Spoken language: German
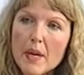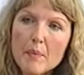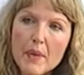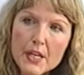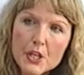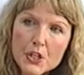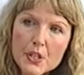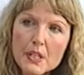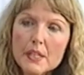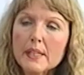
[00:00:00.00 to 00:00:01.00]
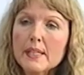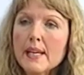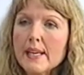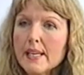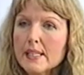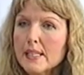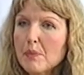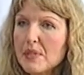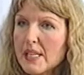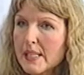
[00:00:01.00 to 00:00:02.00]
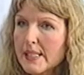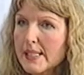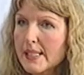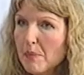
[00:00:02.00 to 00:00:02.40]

bei Menschen tritt ja erst im sechsten,